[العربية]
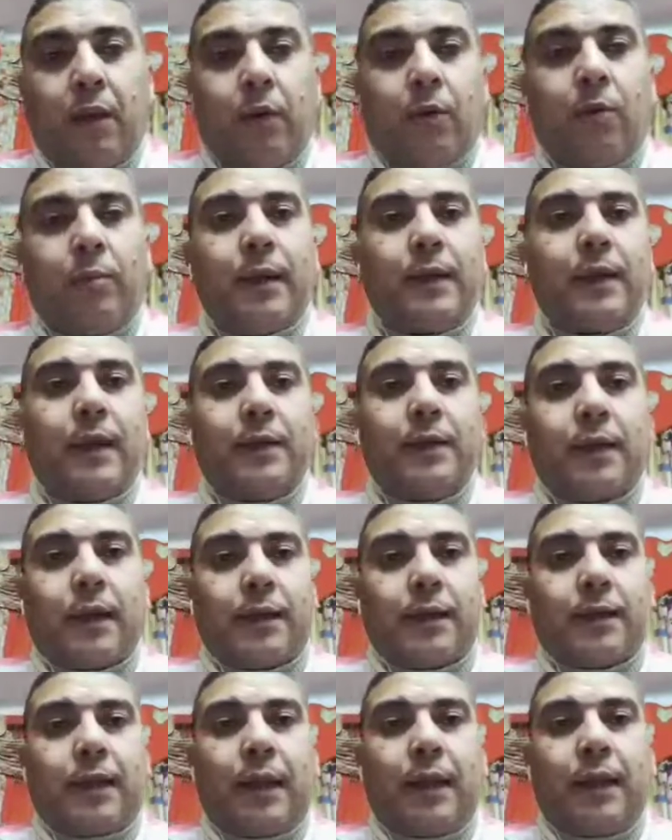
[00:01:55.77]
وبدات
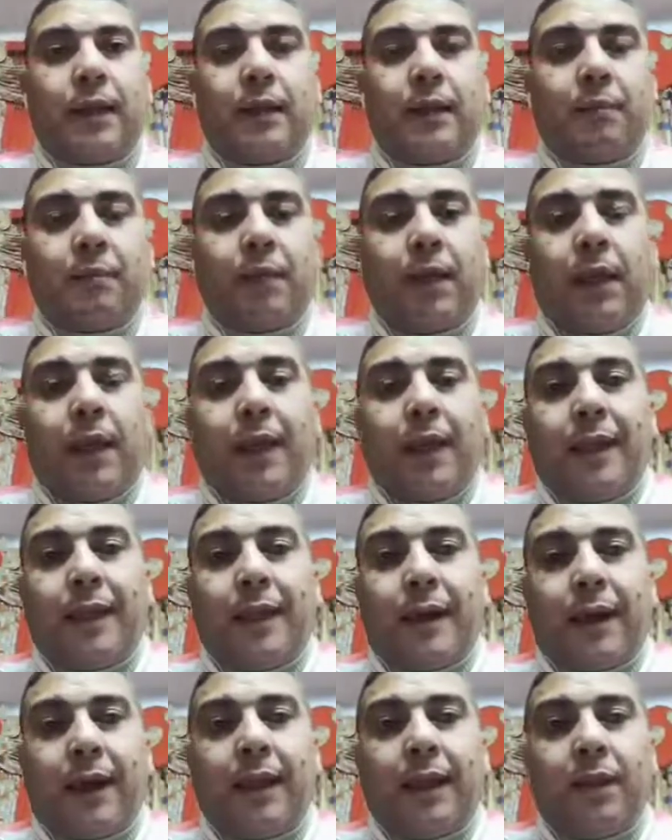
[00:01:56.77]
اتكلم
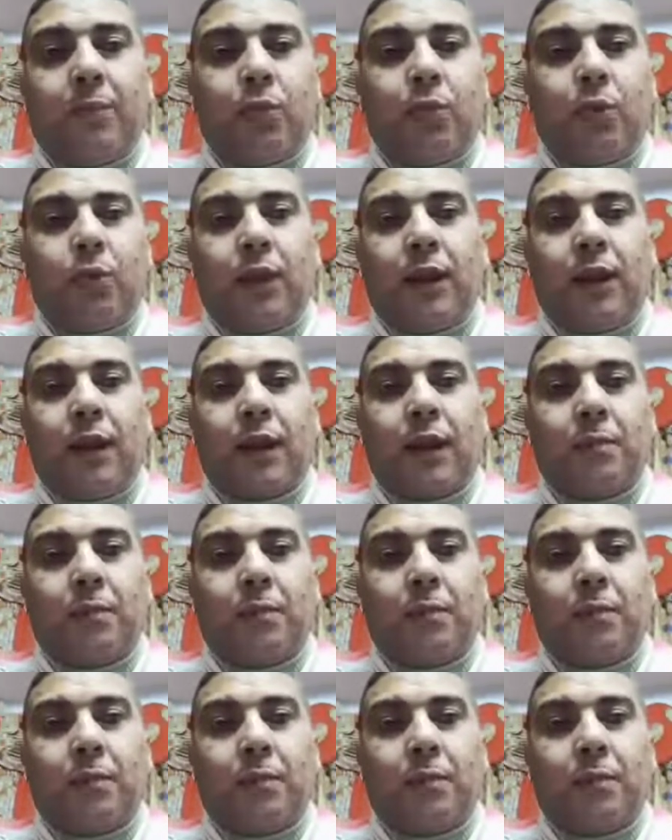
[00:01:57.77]
العالم كلها